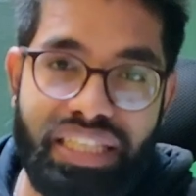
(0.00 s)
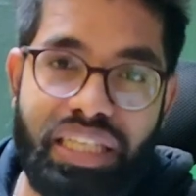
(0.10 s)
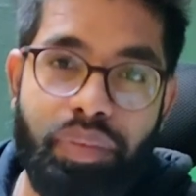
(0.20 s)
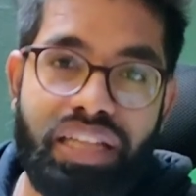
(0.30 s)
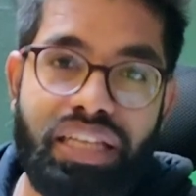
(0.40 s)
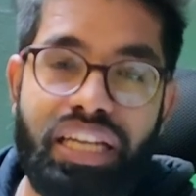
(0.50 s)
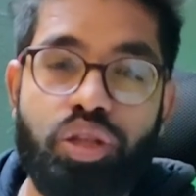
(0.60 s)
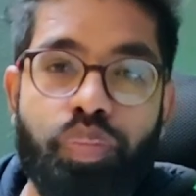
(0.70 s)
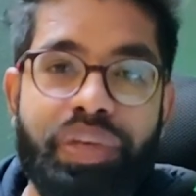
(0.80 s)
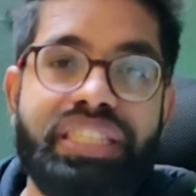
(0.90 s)
कैमराज की बात
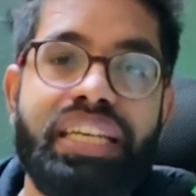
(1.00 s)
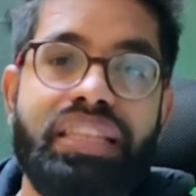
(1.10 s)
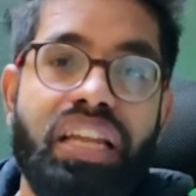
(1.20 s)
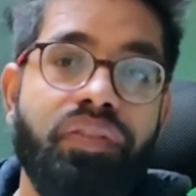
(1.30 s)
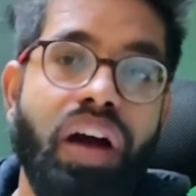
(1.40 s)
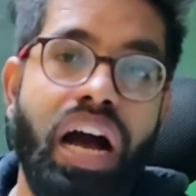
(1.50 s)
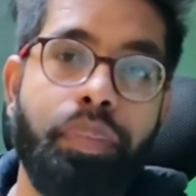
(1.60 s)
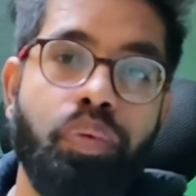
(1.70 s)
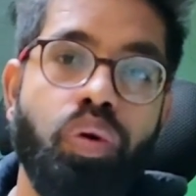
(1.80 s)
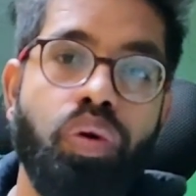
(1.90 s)
करें तो पीछे की तरफ
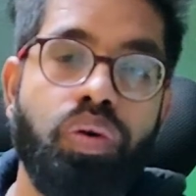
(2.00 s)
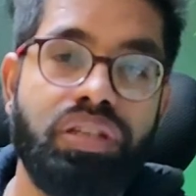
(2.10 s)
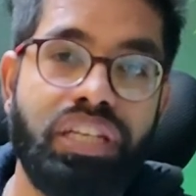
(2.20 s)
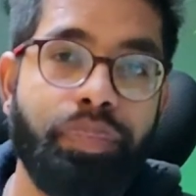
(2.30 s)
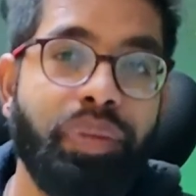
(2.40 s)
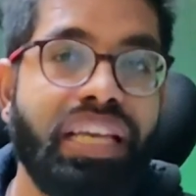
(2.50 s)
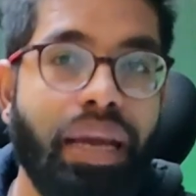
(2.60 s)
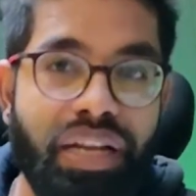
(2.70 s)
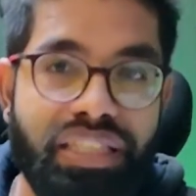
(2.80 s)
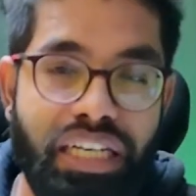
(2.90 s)
आपको ट्रिपल
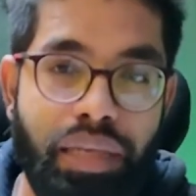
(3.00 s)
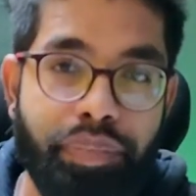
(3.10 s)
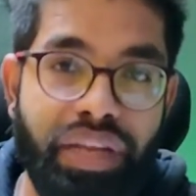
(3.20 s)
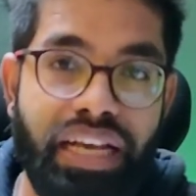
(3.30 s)
कैमरा सेटअप